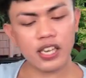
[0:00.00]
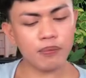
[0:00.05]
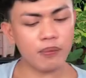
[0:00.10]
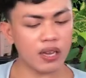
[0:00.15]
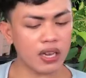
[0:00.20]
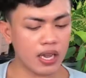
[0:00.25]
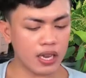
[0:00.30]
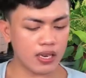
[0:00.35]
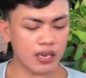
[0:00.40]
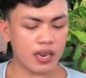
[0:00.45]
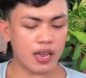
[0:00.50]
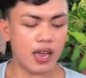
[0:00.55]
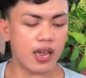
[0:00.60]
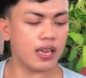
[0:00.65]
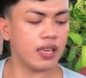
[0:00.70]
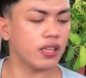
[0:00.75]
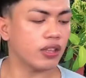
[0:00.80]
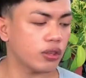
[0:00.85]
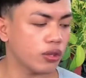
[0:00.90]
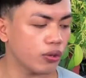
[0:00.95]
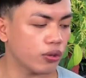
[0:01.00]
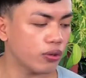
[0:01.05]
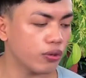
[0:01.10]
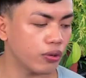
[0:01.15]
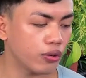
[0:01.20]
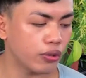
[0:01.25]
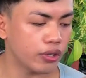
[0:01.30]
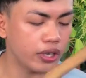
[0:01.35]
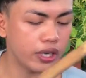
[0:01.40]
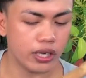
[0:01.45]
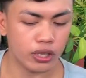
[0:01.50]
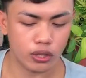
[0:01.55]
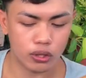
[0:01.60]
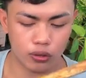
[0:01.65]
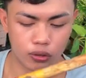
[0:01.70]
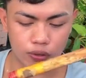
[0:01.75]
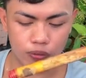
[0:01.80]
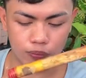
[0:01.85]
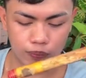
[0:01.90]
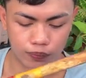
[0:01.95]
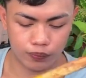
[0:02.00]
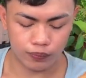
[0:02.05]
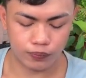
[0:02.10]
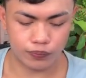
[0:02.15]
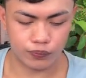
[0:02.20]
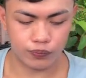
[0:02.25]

Saan maganda? Ito or ito?